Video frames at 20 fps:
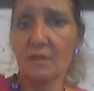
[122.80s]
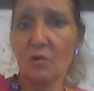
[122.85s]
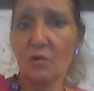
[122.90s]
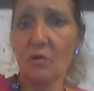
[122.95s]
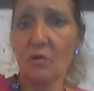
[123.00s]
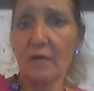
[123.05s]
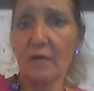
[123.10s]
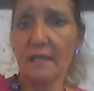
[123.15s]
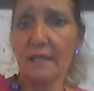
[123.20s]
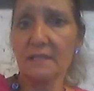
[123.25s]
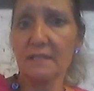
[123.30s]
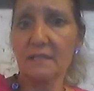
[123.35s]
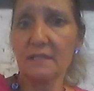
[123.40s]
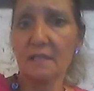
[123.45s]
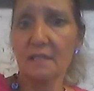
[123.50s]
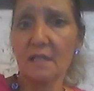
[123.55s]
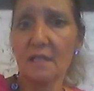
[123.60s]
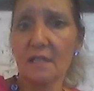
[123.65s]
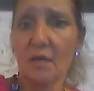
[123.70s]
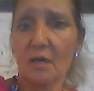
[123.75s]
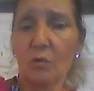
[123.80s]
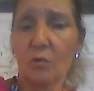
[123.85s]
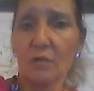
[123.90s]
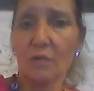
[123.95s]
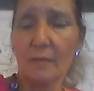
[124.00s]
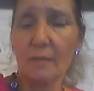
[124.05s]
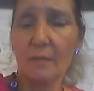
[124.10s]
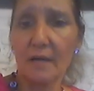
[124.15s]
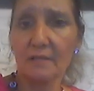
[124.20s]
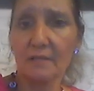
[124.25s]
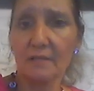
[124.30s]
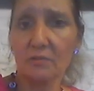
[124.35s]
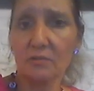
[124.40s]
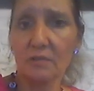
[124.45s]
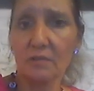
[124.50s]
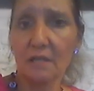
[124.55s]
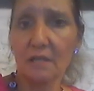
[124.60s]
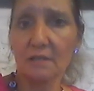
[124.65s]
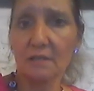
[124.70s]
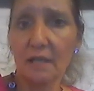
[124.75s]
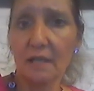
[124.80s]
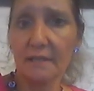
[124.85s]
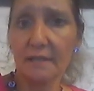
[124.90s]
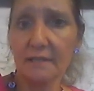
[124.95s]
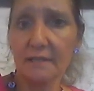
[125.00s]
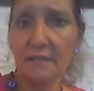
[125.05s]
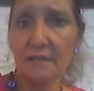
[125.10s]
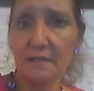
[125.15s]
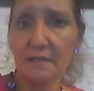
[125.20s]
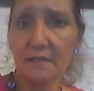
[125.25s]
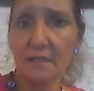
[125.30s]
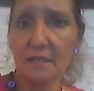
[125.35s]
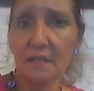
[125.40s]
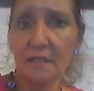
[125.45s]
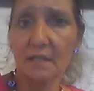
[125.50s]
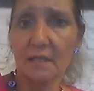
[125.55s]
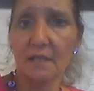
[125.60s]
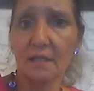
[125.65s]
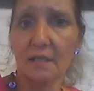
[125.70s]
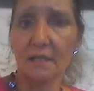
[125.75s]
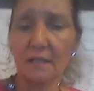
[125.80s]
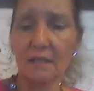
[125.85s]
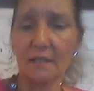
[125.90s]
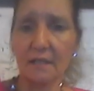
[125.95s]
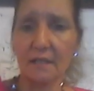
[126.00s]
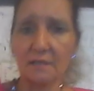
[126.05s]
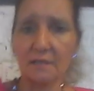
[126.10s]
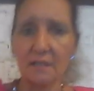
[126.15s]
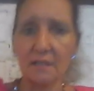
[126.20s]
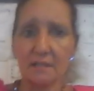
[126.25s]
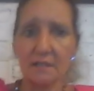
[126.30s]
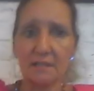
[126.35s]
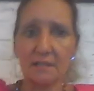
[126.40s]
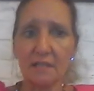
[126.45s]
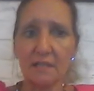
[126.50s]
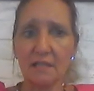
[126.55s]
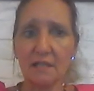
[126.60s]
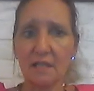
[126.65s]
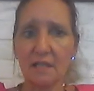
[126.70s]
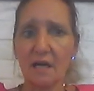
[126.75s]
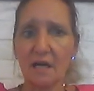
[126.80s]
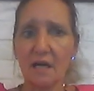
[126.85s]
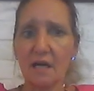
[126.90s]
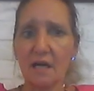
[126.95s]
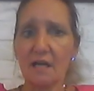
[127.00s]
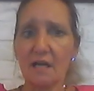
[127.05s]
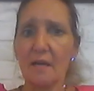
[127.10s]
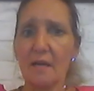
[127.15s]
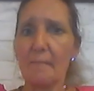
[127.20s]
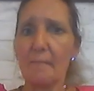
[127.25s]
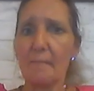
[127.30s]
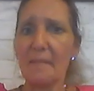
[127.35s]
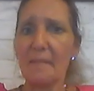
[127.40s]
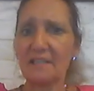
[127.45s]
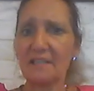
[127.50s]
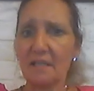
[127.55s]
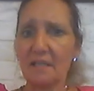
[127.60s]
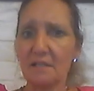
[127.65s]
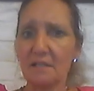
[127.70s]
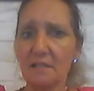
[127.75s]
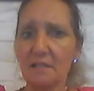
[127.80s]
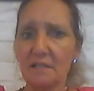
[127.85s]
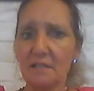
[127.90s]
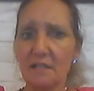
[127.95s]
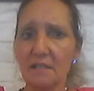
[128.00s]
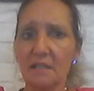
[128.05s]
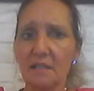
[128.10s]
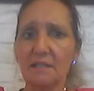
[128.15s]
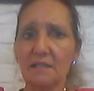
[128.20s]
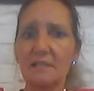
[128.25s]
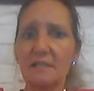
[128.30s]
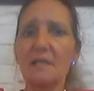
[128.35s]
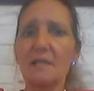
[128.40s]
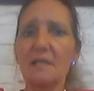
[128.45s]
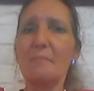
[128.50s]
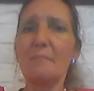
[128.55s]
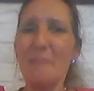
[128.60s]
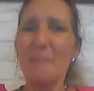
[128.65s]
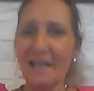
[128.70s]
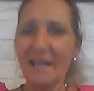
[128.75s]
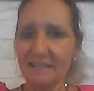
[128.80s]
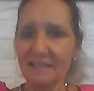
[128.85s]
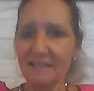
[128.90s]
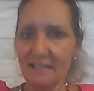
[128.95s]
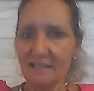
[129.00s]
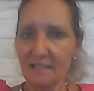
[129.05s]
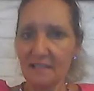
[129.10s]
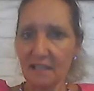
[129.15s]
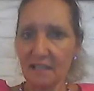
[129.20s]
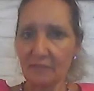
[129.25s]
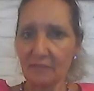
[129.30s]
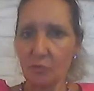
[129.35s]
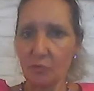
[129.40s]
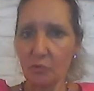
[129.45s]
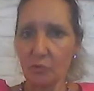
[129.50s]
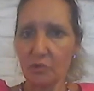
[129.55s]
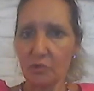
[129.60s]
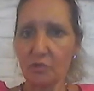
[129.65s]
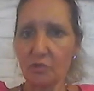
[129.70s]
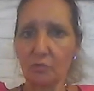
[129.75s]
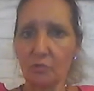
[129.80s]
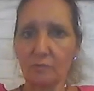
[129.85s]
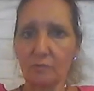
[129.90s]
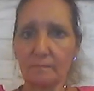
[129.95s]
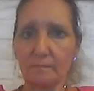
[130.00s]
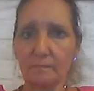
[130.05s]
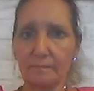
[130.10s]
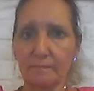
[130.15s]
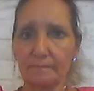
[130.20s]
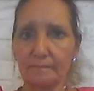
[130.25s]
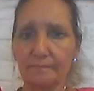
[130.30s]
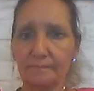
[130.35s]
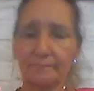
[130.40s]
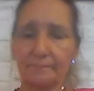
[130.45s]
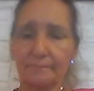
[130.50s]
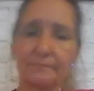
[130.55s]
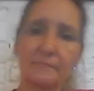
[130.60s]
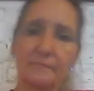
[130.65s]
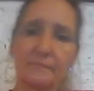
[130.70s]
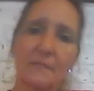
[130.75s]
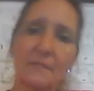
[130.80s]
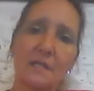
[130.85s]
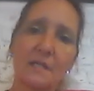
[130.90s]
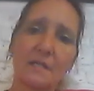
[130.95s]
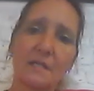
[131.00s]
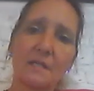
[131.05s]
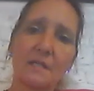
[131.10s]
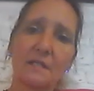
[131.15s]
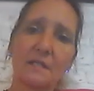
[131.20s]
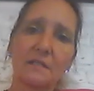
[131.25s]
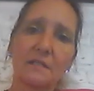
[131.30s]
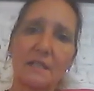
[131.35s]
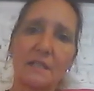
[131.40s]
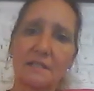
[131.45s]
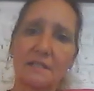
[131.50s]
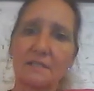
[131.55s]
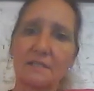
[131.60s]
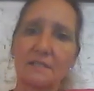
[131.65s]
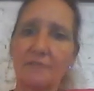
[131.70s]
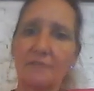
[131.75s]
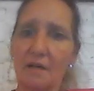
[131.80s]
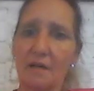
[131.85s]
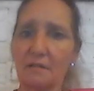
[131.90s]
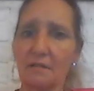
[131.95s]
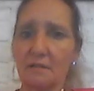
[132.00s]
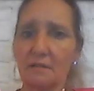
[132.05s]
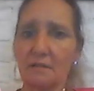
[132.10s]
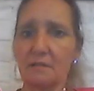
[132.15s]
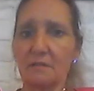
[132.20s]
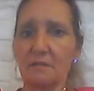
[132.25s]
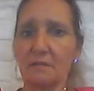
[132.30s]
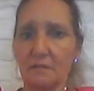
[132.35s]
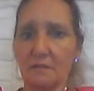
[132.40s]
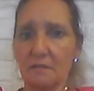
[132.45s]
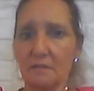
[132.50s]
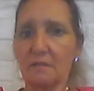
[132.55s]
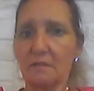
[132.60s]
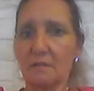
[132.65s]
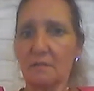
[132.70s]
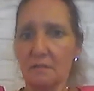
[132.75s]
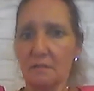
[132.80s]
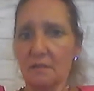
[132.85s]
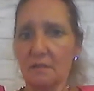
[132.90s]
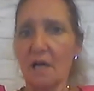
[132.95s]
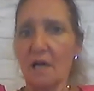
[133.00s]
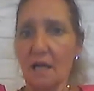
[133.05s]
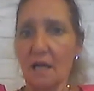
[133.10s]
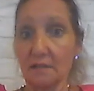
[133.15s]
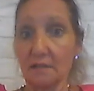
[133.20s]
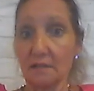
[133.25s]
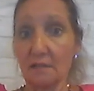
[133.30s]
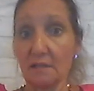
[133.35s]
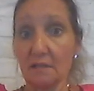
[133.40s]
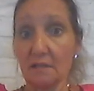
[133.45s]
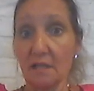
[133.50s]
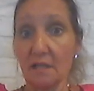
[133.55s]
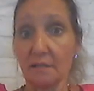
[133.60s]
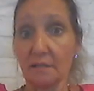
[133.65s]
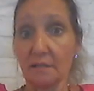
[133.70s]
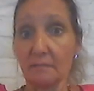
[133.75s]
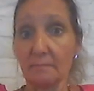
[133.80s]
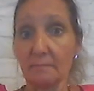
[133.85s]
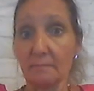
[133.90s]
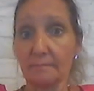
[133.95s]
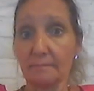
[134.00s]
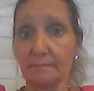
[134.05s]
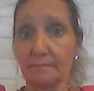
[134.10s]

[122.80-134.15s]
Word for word: Kongress oder ab 1830 genannt die Ära Metternich, die Märzrevolution. Das waren harte Zeiten.